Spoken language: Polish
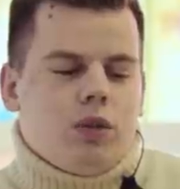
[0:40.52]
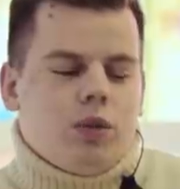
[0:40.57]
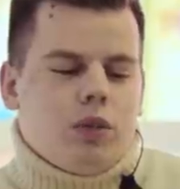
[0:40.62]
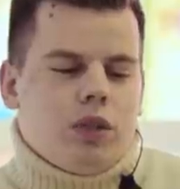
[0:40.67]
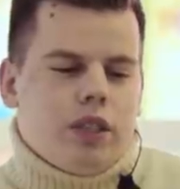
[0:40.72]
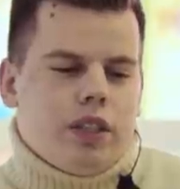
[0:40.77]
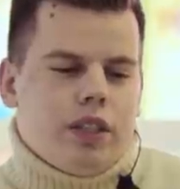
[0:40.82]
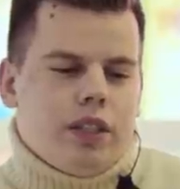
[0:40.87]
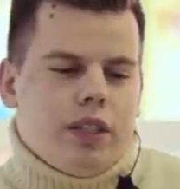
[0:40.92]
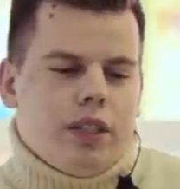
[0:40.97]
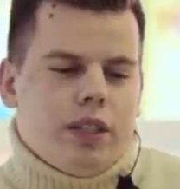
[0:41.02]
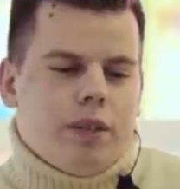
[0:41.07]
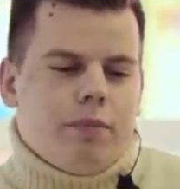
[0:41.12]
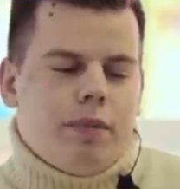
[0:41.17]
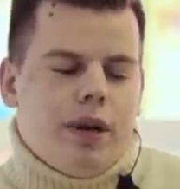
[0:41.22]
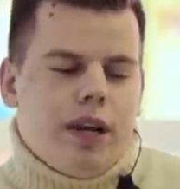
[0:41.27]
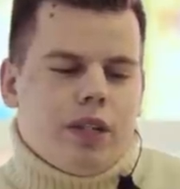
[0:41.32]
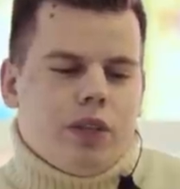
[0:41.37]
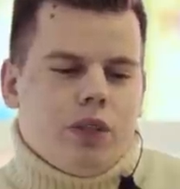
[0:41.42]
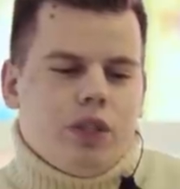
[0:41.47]
który
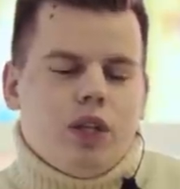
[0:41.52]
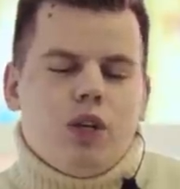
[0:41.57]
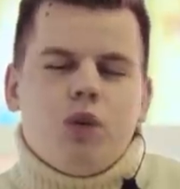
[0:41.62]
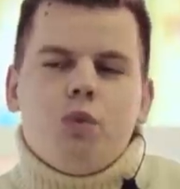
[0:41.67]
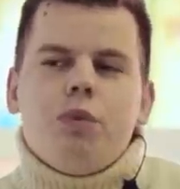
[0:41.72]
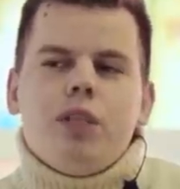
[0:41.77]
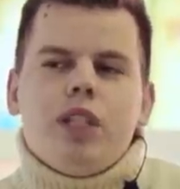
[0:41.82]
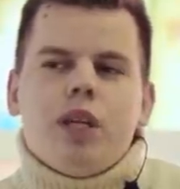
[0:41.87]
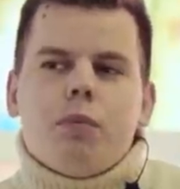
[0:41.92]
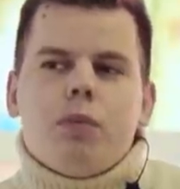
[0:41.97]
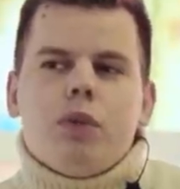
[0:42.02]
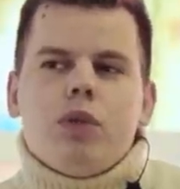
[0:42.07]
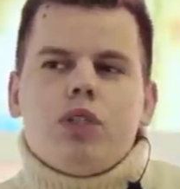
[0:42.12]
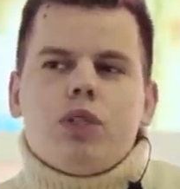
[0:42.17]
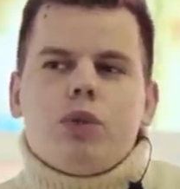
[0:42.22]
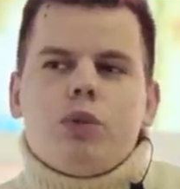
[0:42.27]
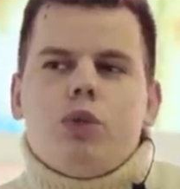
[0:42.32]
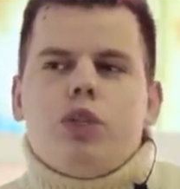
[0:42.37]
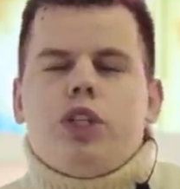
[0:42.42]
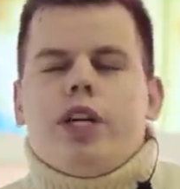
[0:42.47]
bardzo nie lubi na
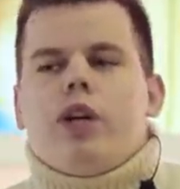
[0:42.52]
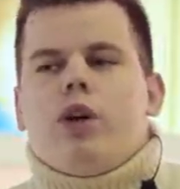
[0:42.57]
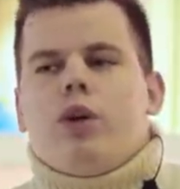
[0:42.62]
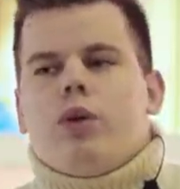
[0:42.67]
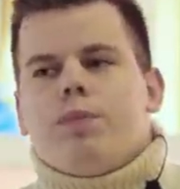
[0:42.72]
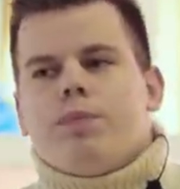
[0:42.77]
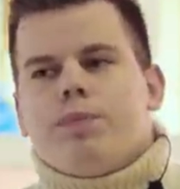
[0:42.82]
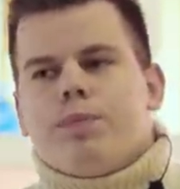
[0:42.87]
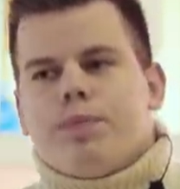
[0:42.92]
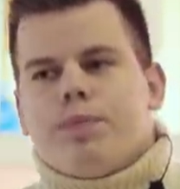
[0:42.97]
boisku czego?